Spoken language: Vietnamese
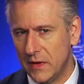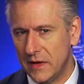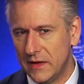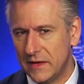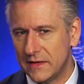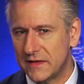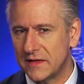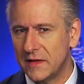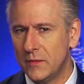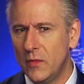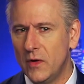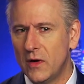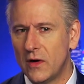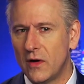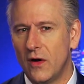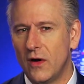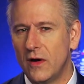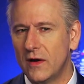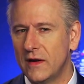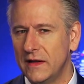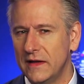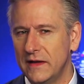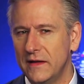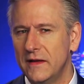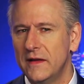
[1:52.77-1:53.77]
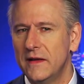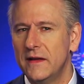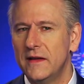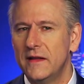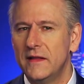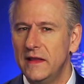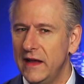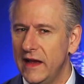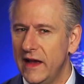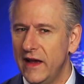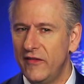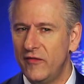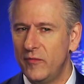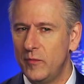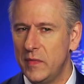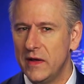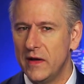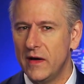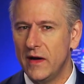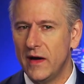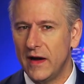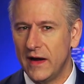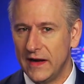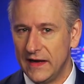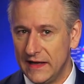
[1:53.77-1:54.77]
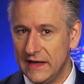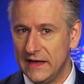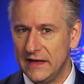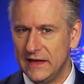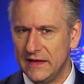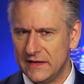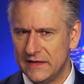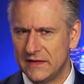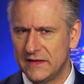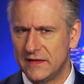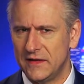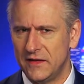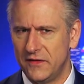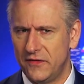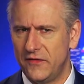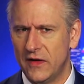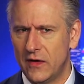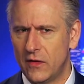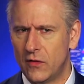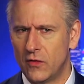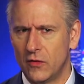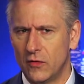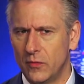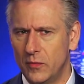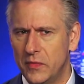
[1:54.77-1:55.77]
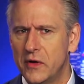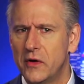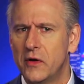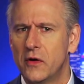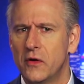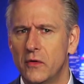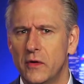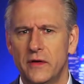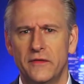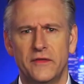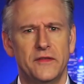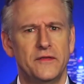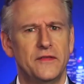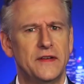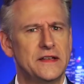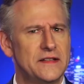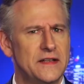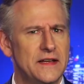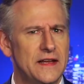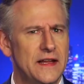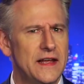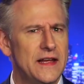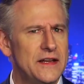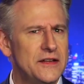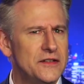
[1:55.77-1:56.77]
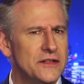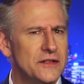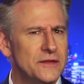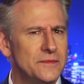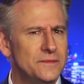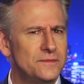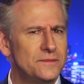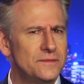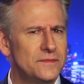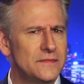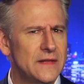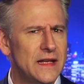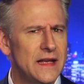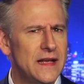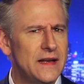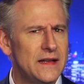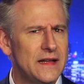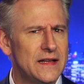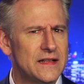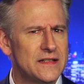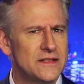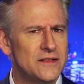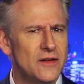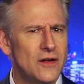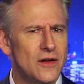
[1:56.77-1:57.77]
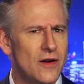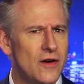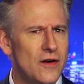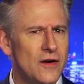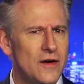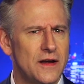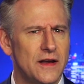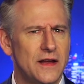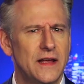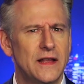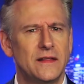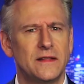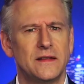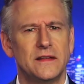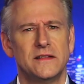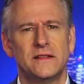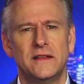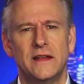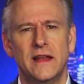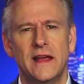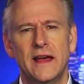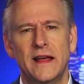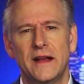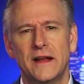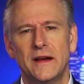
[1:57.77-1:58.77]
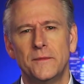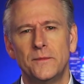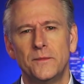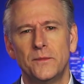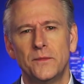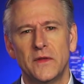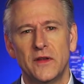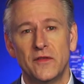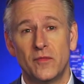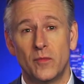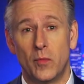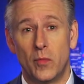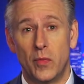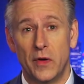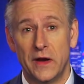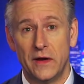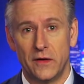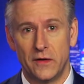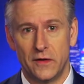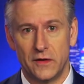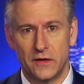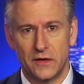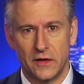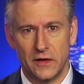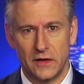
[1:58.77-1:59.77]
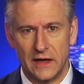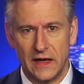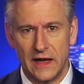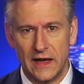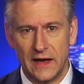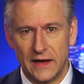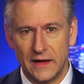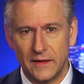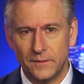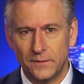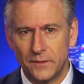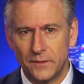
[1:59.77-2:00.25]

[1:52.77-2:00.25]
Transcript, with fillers: nhưng hơi kỳ lạ, ép bê i lại là cơ quan điều tra liên bang và không khó để lấy dữ liệu này nếu Brenner có thể lấy được.